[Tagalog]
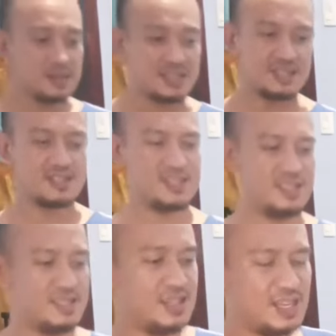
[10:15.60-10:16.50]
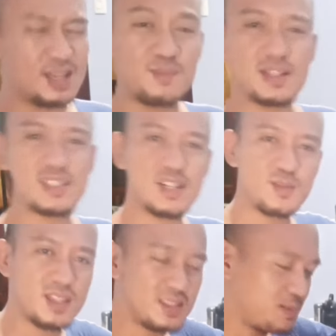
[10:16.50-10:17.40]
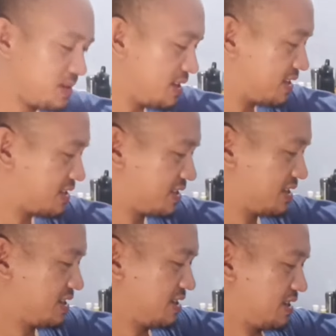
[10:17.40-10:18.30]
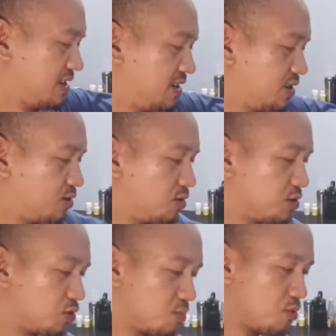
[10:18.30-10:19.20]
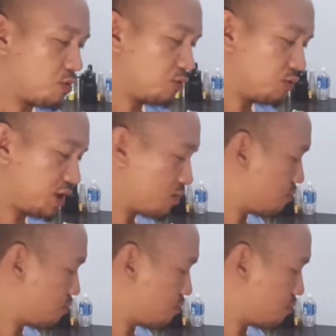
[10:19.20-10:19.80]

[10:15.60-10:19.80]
20 minutes, lagpas ng 20 minutes, ito, yung kumukulo na